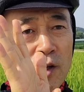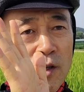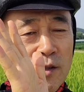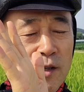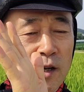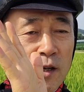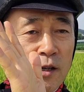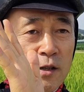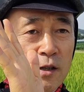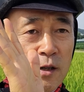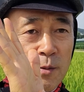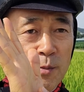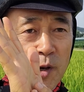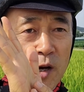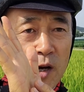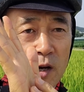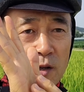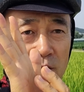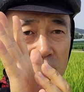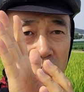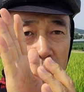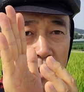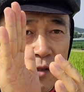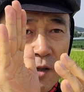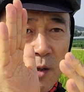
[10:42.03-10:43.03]
자
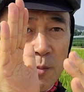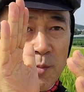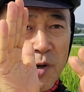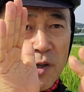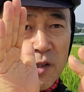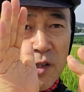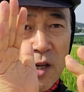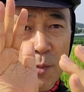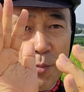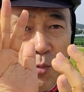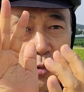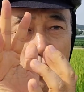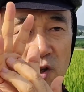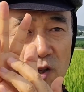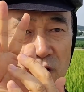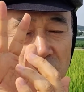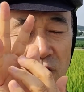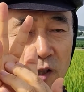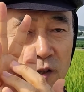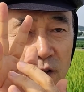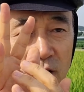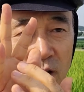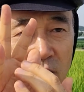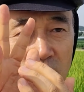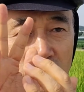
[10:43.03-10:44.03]
그러면 여기서 벽에
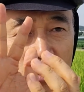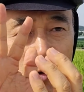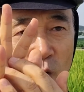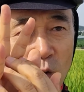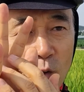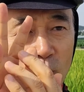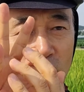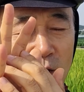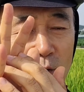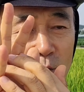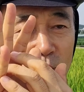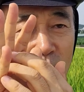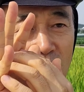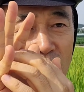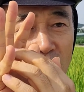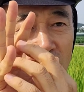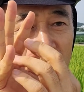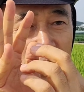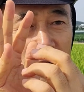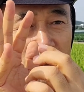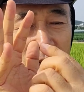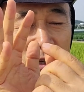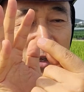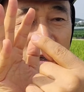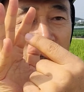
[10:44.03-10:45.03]
부딪혔던 꽃가루가
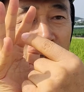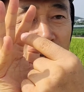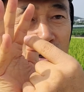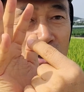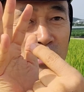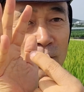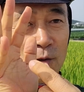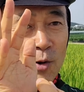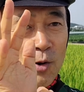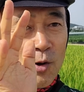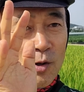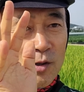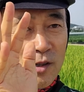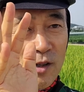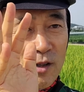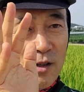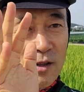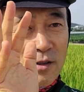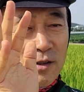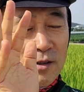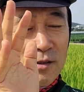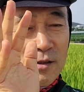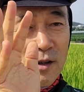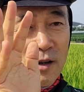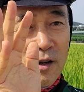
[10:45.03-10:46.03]
톡
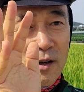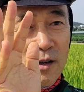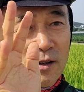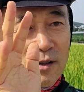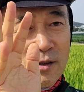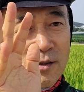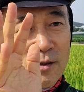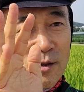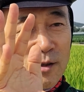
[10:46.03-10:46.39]
떨어져서